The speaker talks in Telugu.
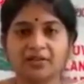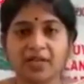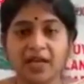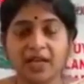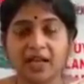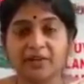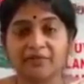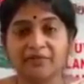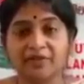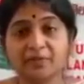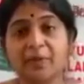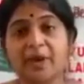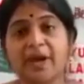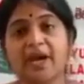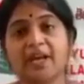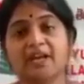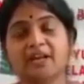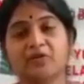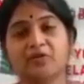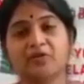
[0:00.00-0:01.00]
చాలా
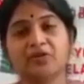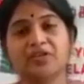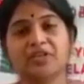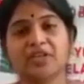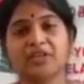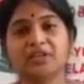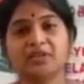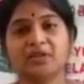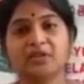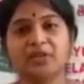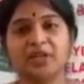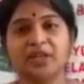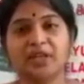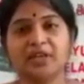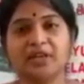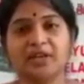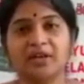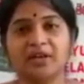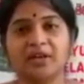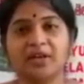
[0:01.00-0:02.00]
విస్మయానికి గురి చేస్తోంది
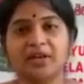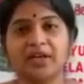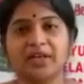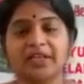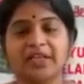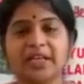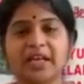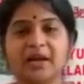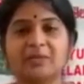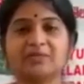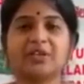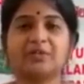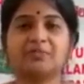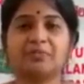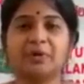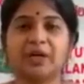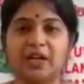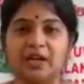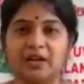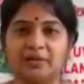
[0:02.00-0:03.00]
ఈ అంశం
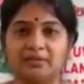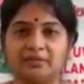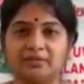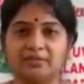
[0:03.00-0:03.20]
పట్ల